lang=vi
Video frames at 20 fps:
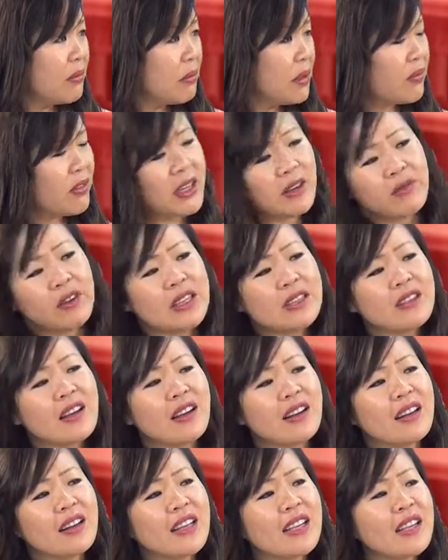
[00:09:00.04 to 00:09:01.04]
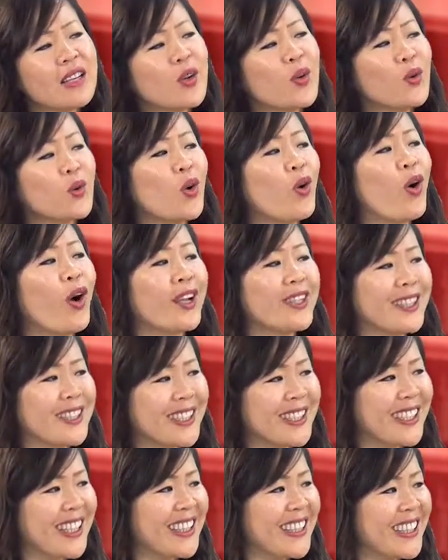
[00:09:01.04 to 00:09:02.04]
mình phải phải cho nó cái câu, câu hỏi cho
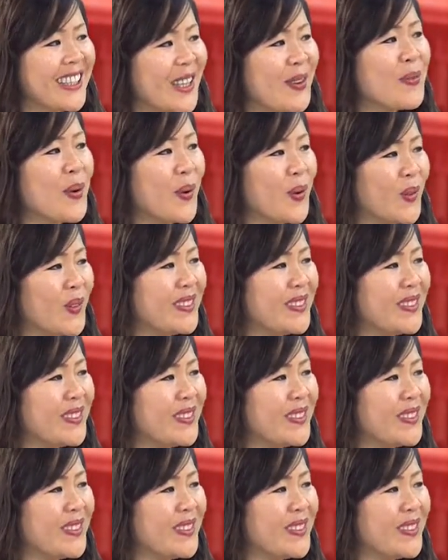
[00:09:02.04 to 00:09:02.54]
nó nên nó tiến bộ